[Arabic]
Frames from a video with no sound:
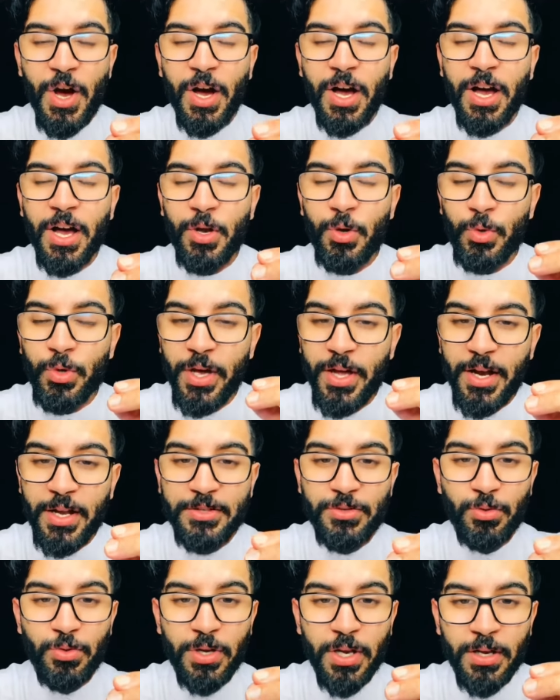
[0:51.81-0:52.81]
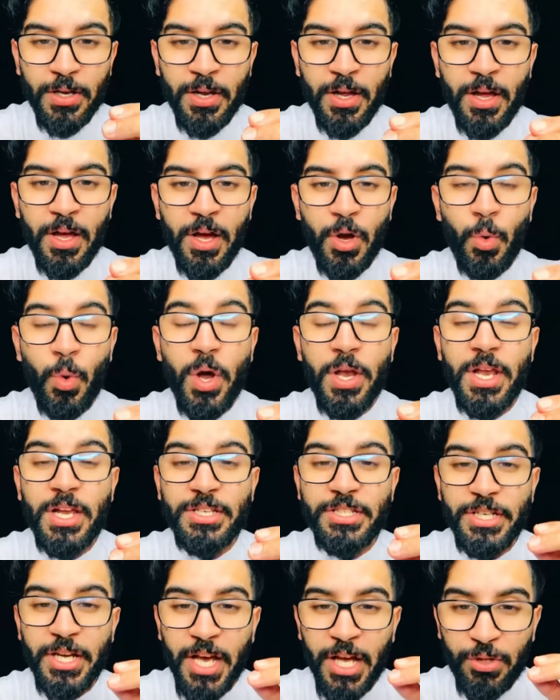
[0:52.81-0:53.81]
قالوا يا رسول الله ولا
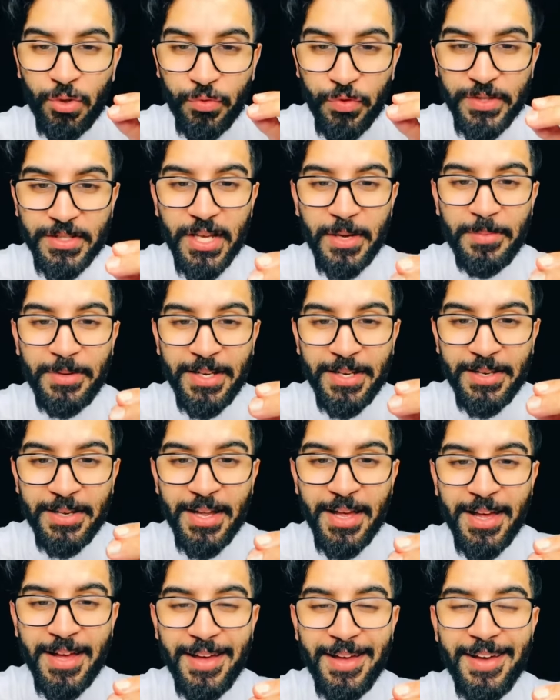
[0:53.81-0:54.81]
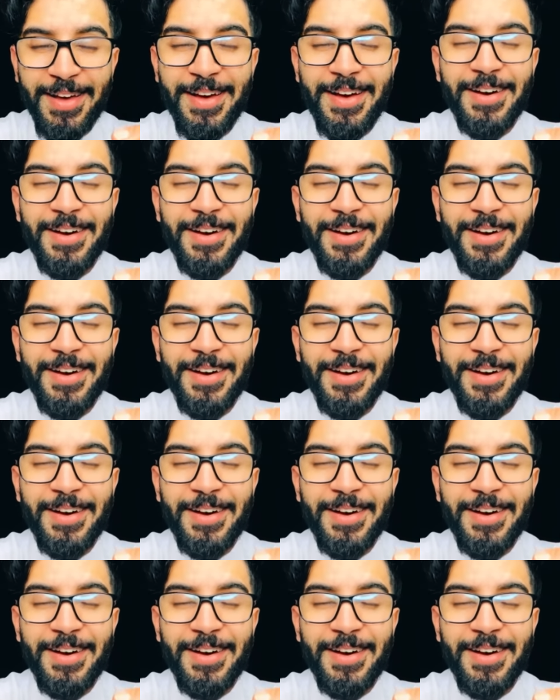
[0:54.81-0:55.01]
الجهاد في سبيل الله